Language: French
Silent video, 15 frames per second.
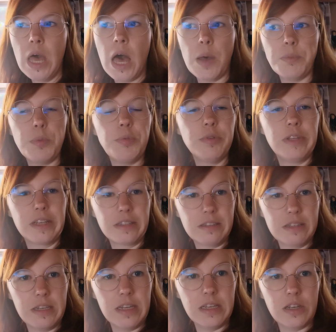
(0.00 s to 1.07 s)
un peu plus
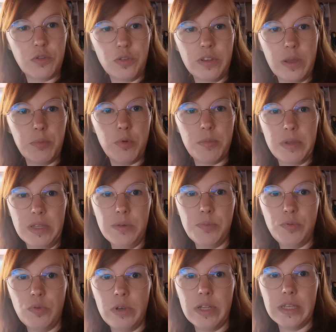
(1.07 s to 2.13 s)
tactile, des choses qu'elle peut
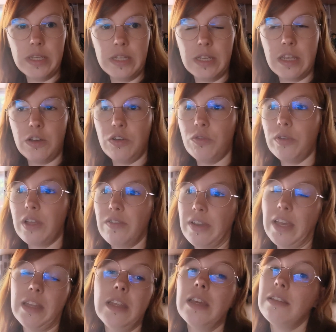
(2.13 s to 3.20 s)
manipuler, quelque chose qu'elle va
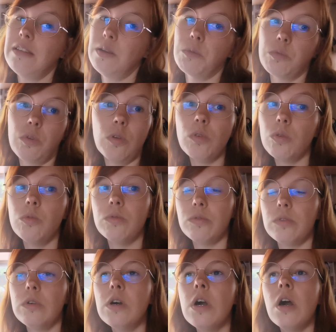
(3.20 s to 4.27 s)
garder assez longtemps de
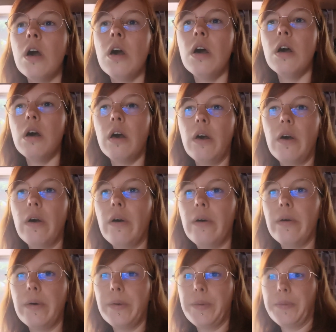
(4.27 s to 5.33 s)
nouveau.
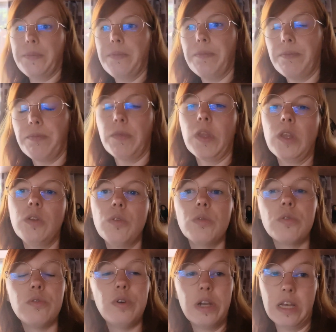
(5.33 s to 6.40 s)
Euh,
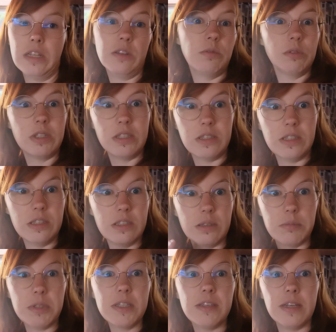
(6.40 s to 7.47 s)
donc voilà, donc ici c'est
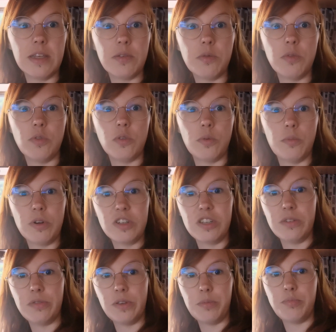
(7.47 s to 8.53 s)
une petite sélection de ce que moi
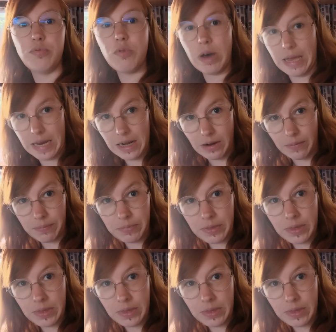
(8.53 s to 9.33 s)
j'ai fait pour elle,